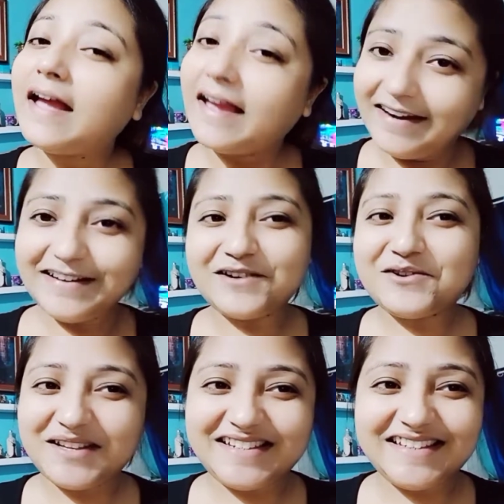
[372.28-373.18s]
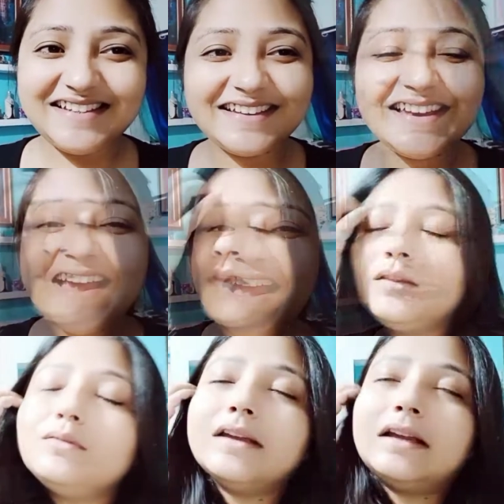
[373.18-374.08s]
এইটা করেছি আর
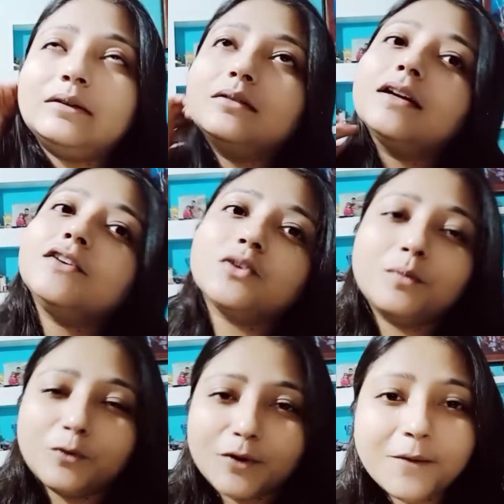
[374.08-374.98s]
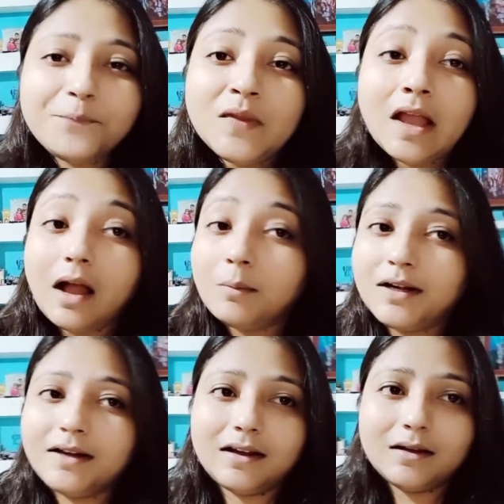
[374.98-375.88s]
যাই হোক এইসব করে
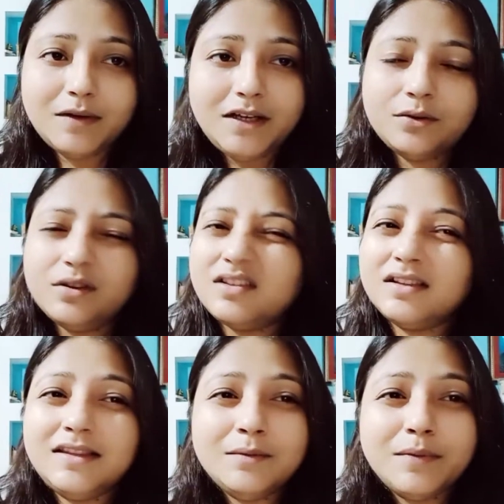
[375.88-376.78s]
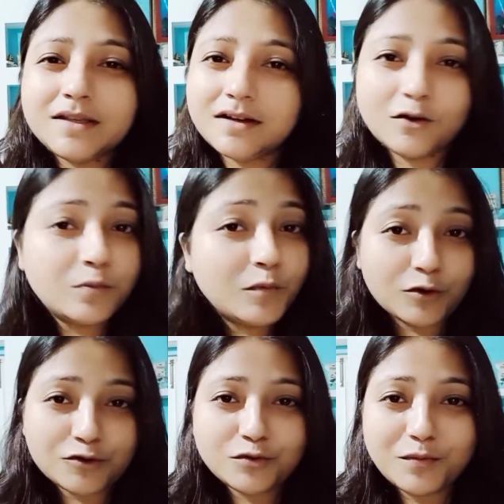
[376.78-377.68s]
আমারটা কমপ্লিট হয়েছে দীপ বেচারা খুব
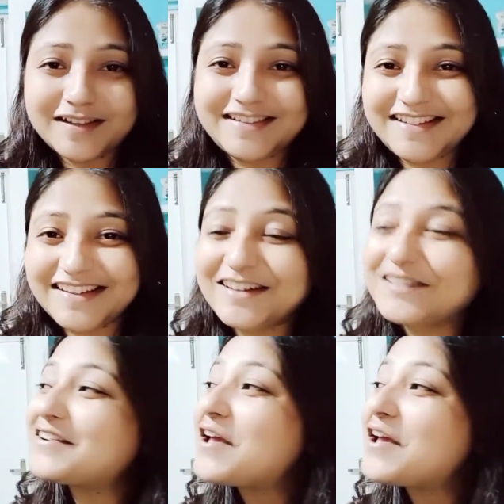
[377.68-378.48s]
কষ্ট পাচ্ছে কারণ